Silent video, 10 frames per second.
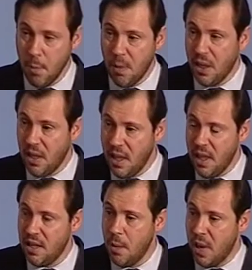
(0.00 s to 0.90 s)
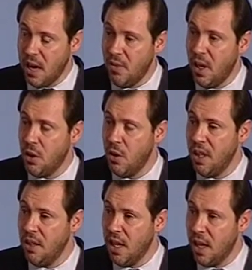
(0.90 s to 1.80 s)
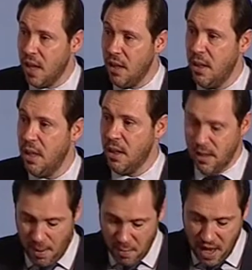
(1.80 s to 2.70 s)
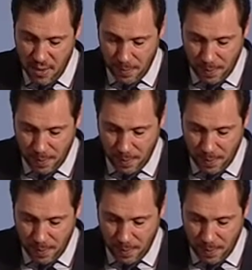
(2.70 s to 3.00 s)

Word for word: precedidas de planificación inteligente, también.